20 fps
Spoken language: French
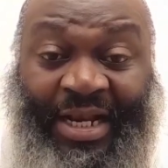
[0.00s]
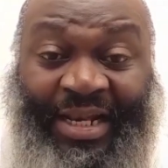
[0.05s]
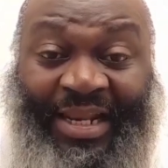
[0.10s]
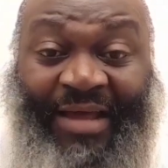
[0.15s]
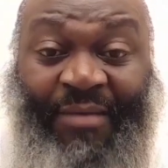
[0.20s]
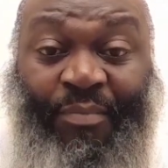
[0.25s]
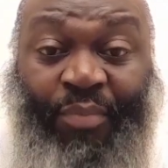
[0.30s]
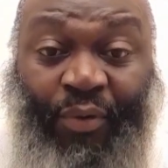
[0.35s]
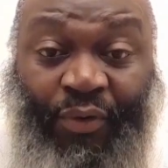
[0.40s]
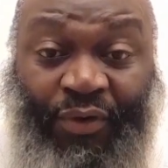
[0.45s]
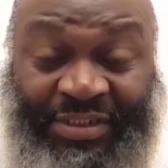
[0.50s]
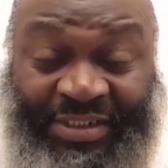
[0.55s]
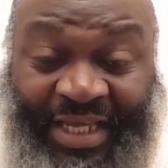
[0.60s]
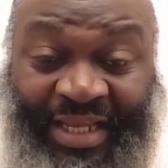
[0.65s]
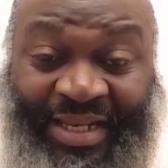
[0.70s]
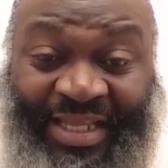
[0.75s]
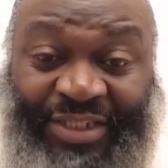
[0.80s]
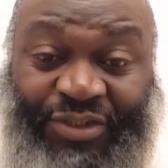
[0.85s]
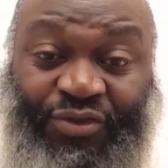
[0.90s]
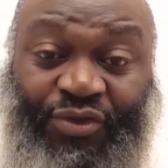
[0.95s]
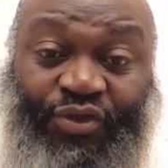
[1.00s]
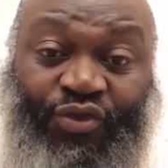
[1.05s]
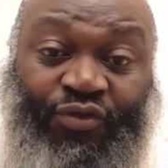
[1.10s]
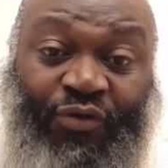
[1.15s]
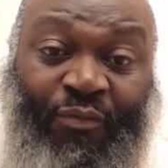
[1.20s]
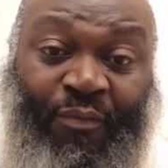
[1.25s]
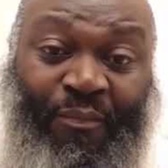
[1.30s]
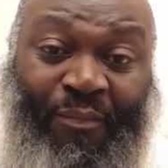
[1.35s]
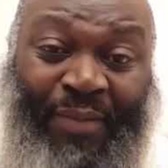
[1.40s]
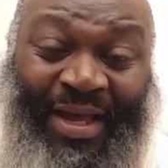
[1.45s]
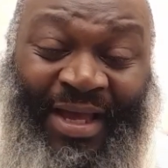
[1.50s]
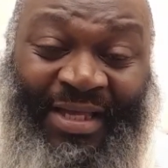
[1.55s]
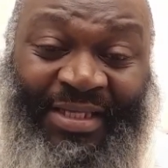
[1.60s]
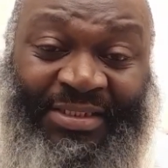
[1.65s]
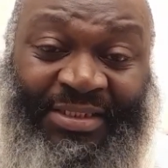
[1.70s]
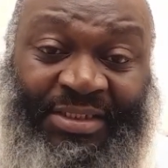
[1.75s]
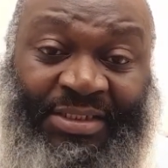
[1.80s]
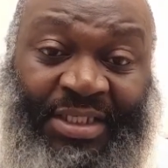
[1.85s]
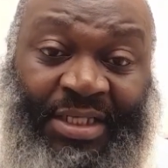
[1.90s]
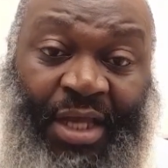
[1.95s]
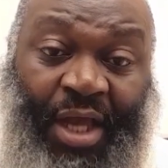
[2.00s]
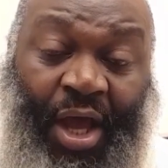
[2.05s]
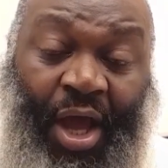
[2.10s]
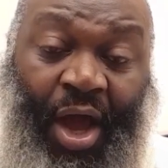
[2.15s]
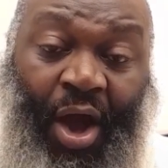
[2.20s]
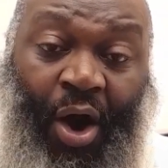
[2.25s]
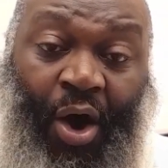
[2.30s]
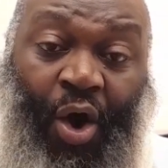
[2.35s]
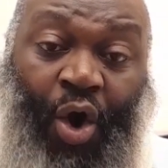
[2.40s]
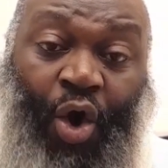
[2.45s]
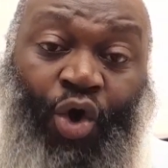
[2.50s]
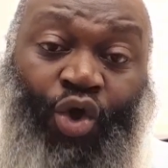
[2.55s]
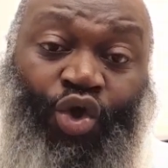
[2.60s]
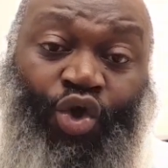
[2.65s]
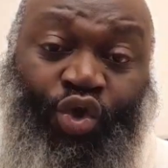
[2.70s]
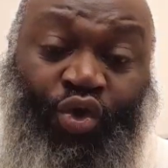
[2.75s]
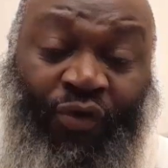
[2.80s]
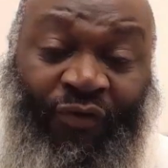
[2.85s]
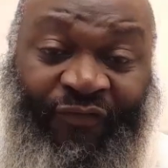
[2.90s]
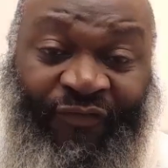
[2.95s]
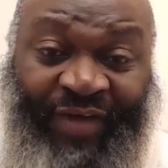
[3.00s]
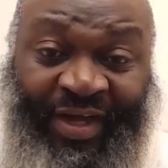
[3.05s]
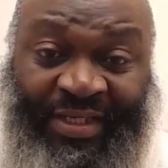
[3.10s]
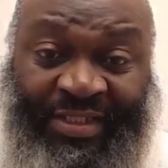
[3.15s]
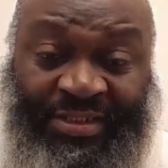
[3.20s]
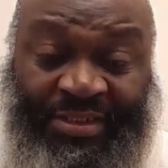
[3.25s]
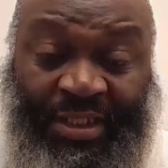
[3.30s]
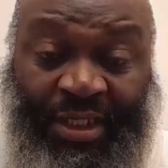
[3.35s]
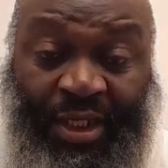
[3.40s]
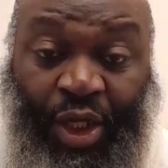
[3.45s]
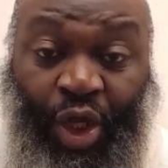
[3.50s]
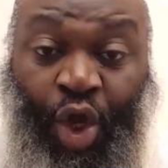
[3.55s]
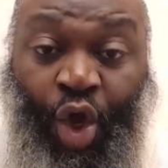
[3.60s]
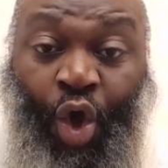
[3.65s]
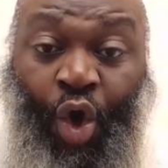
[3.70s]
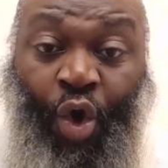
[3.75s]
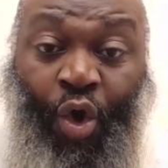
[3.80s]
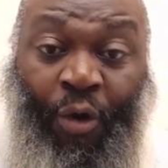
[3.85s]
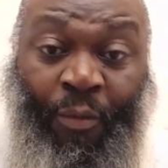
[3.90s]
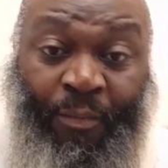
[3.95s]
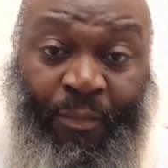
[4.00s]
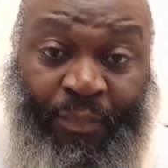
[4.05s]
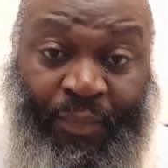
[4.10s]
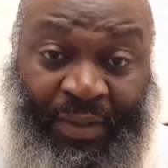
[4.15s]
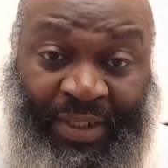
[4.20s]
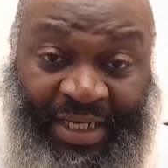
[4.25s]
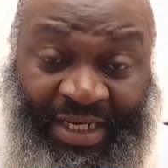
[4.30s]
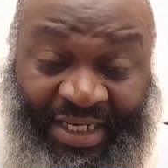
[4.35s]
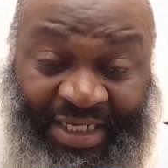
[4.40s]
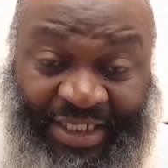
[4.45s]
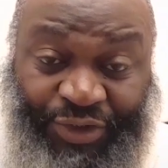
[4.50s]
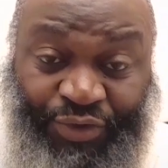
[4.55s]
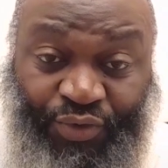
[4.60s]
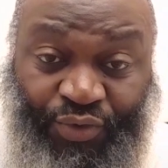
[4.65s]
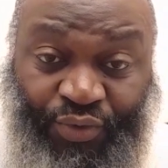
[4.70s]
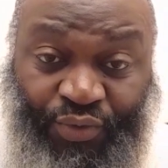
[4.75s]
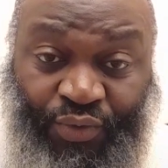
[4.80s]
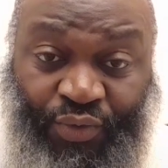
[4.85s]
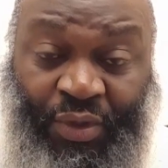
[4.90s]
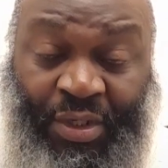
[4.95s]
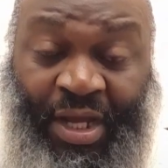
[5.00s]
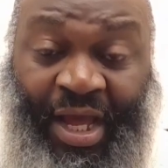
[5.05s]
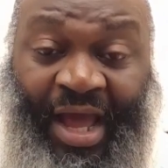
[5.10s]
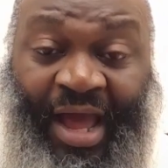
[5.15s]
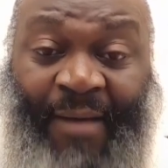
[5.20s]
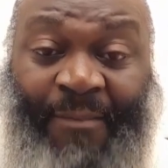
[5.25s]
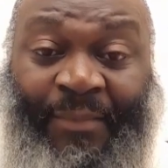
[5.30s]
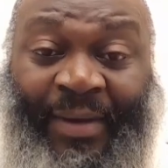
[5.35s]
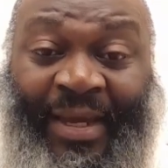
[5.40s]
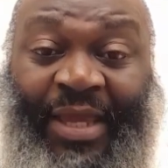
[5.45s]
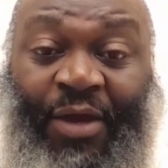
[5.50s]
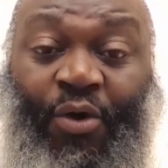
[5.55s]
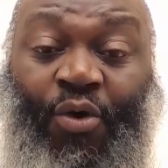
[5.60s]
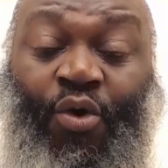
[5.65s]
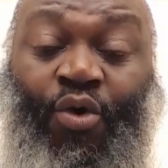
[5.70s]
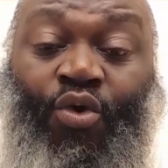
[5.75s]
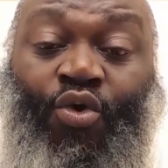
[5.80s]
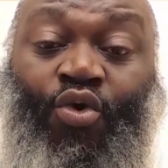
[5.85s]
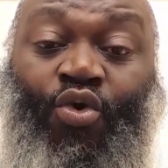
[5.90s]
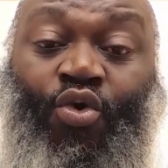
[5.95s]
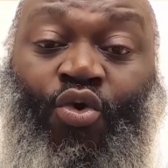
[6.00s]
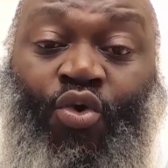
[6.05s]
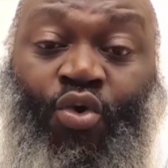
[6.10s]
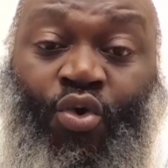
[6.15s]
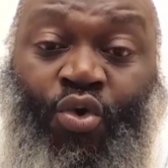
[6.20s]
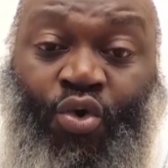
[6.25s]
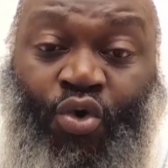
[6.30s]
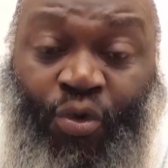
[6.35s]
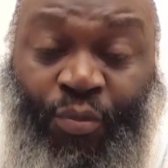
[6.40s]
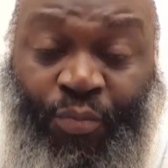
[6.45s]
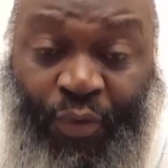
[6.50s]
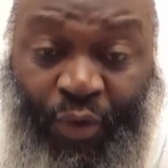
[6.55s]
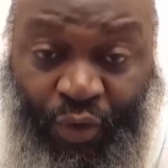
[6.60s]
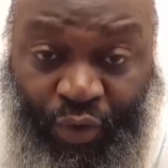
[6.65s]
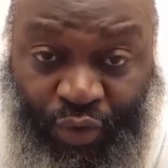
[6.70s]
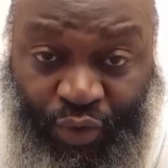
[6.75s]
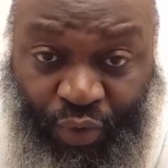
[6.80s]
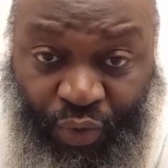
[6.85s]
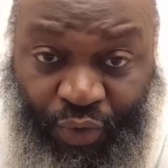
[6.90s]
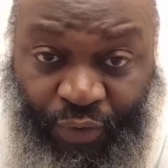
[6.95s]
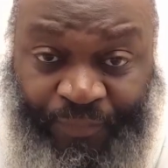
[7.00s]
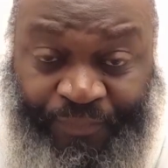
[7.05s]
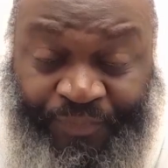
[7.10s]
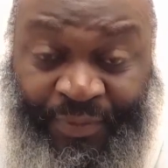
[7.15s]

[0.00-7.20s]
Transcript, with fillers: La prosternation se passe en deux phases. On plie les genoux, après on courbe le dos.